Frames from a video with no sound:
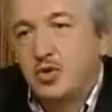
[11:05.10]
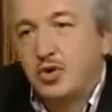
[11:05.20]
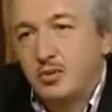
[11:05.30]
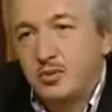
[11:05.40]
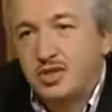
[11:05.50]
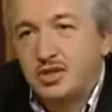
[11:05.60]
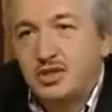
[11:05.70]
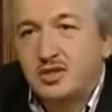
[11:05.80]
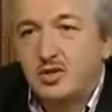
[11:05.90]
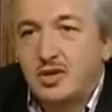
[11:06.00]
programın
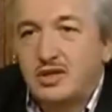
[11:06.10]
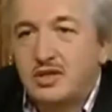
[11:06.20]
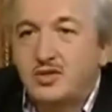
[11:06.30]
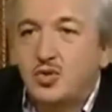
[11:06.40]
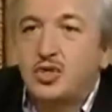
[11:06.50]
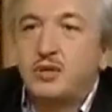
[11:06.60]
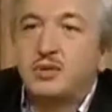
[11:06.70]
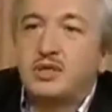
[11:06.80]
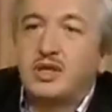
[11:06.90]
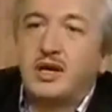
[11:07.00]
başında söylediğiniz
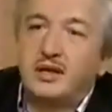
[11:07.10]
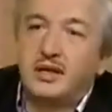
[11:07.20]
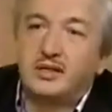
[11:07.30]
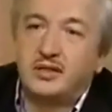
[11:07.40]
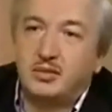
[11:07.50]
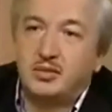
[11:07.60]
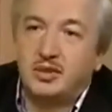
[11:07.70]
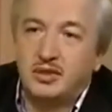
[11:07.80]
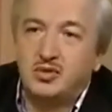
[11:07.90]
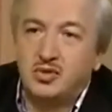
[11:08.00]
koca bir kainat
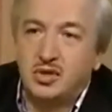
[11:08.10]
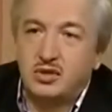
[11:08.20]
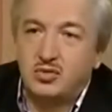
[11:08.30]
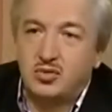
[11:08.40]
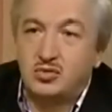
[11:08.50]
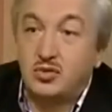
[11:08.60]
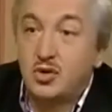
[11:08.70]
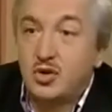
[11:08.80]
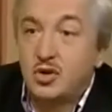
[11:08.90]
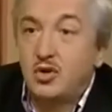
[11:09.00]
kitabından söz ediyoruz.
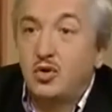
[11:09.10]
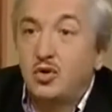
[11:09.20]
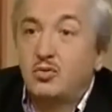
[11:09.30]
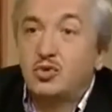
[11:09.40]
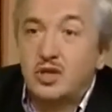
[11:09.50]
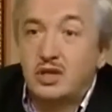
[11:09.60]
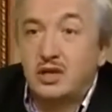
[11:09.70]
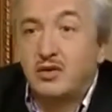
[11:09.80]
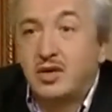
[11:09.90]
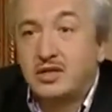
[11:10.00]

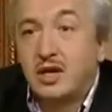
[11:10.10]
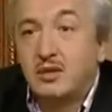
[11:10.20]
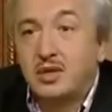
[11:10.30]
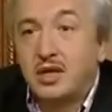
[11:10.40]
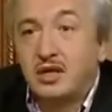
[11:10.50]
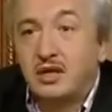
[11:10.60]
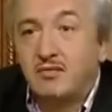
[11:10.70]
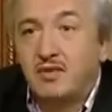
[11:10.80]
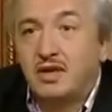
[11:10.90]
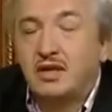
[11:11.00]
Önümüzde devasa bir
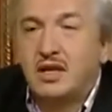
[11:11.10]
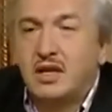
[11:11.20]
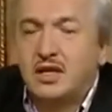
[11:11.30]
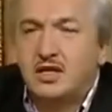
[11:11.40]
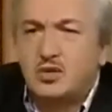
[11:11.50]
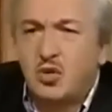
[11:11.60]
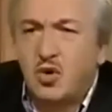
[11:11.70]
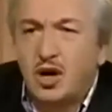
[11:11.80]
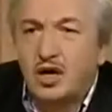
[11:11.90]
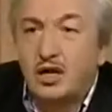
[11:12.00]
alem var. Hmm. İşte
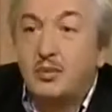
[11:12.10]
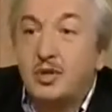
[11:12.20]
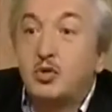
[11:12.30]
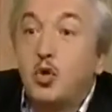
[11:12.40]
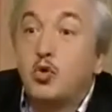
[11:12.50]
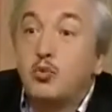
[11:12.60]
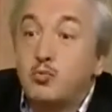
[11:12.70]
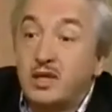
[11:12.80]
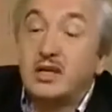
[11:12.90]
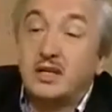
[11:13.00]
o alemin
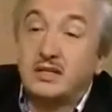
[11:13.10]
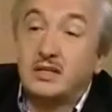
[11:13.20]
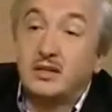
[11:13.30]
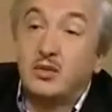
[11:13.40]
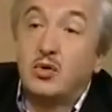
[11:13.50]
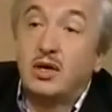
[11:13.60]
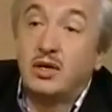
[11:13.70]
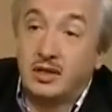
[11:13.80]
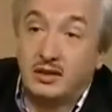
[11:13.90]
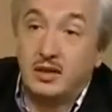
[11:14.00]
okunması aslında o
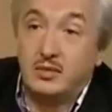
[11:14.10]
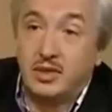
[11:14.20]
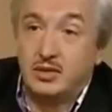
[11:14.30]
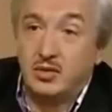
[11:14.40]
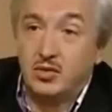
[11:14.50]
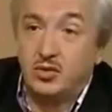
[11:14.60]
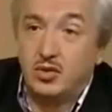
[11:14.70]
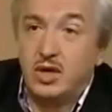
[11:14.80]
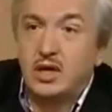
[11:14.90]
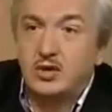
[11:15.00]
ayette
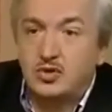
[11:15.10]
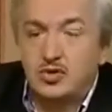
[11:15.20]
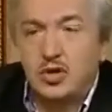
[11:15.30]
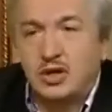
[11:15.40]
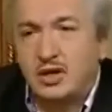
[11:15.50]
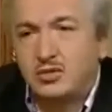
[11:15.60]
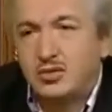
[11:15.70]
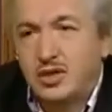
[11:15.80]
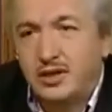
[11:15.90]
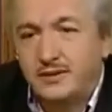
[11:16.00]
emrediliyor. Çünkü
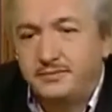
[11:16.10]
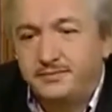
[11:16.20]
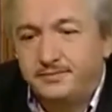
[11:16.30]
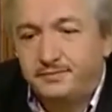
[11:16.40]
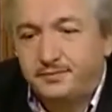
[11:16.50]
Allahu Teala